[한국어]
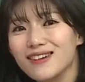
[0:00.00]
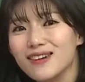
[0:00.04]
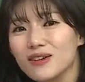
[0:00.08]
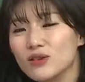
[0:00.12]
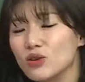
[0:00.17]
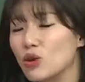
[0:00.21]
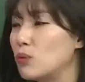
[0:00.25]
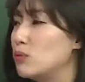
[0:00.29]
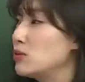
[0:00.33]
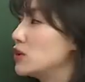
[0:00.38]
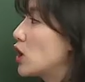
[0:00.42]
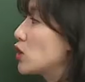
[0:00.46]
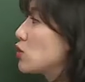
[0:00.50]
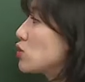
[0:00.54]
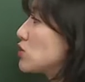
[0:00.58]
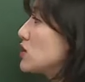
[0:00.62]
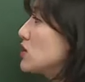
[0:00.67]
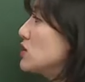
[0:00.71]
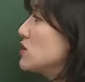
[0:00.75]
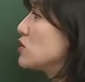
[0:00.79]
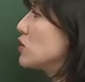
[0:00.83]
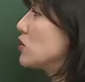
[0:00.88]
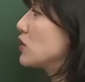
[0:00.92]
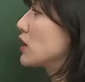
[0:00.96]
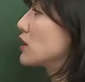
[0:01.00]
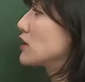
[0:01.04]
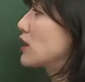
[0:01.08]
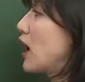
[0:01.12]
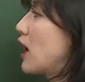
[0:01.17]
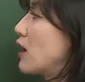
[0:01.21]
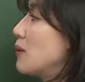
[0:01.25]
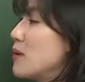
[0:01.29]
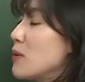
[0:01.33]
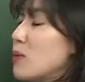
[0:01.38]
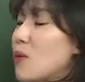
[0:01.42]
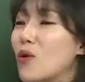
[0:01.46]
너무나도 친절하게
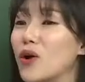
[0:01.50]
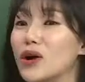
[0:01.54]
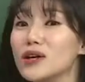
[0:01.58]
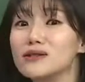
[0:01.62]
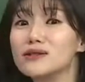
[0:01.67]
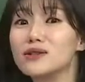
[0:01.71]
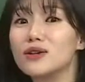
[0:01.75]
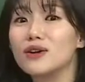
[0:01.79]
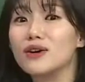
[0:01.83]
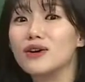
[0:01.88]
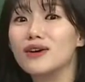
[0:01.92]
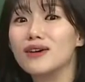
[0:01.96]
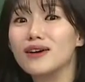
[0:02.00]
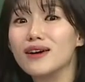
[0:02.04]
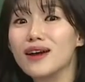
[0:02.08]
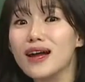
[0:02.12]
다음에 뭐가 있어요?